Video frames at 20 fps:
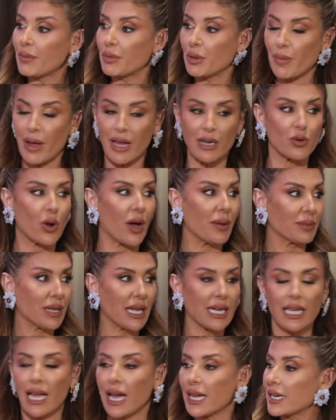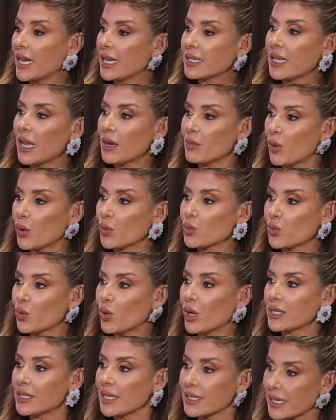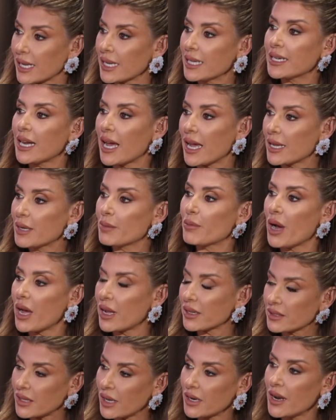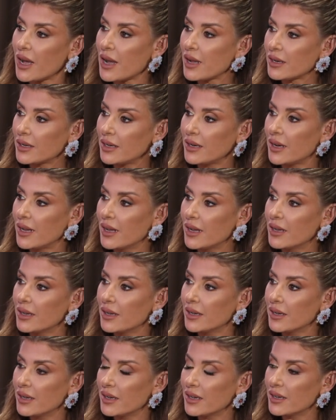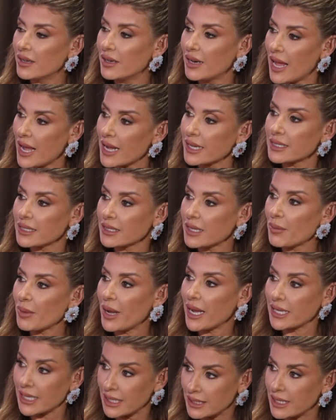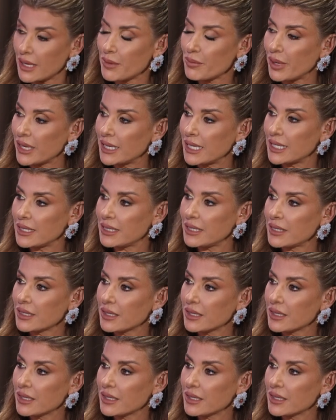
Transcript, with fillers: آه، بما انه عم نحكي عن هيدا الموضوع تتخانقي مع طلال آه، الاكس تبعك قدام بناتك؟